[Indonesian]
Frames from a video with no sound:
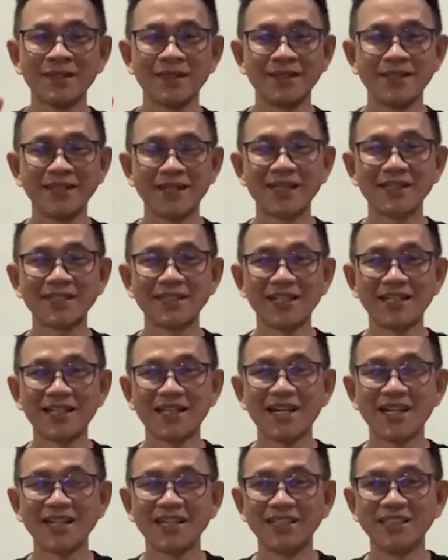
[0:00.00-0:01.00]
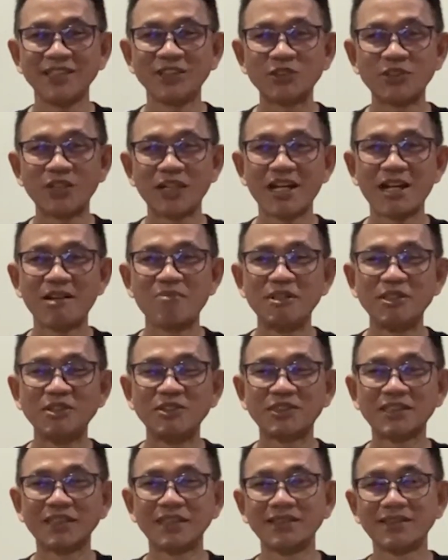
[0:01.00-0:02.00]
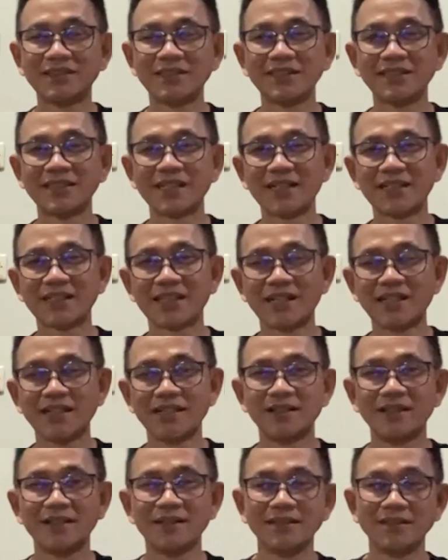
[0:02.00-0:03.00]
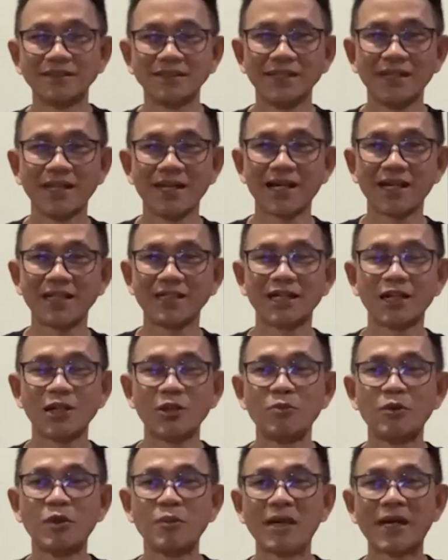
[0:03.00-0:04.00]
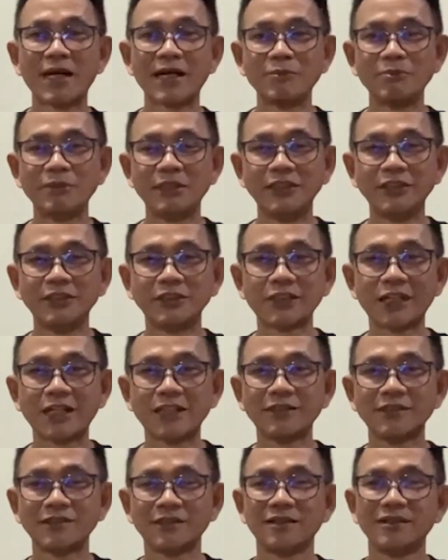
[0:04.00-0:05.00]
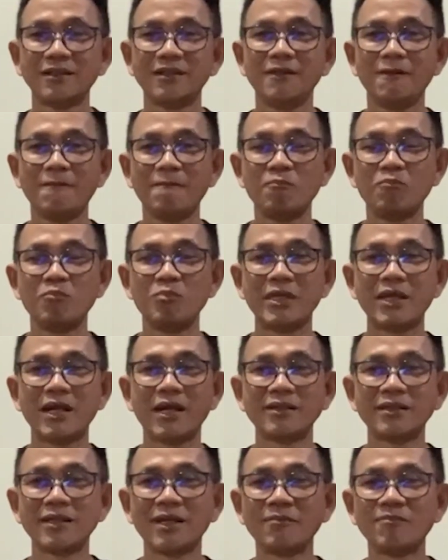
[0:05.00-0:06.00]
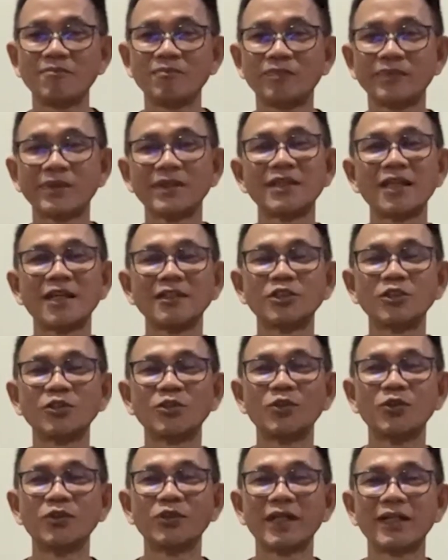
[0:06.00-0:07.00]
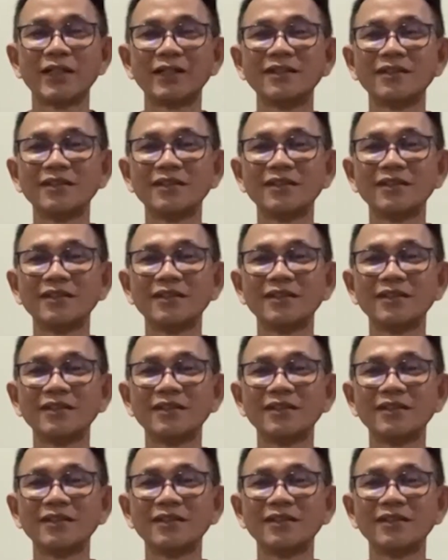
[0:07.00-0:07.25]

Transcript: Kira-kira ya, itu ya Aminuddin di Tangerang. Silahkan kalau mau makan mie instan, mie ayam, nasi goreng,